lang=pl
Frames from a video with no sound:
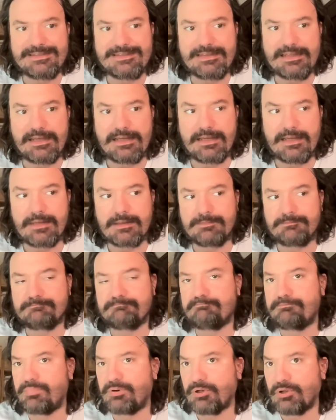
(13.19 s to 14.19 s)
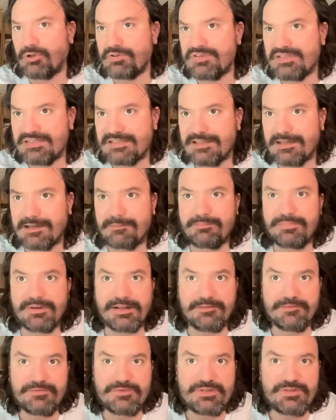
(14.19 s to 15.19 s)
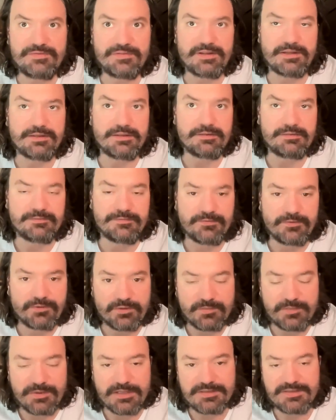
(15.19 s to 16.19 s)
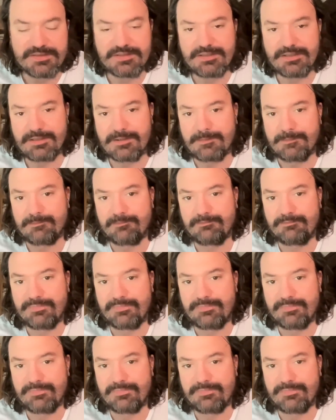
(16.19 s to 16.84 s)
Ta prosta, prawdziwa informacja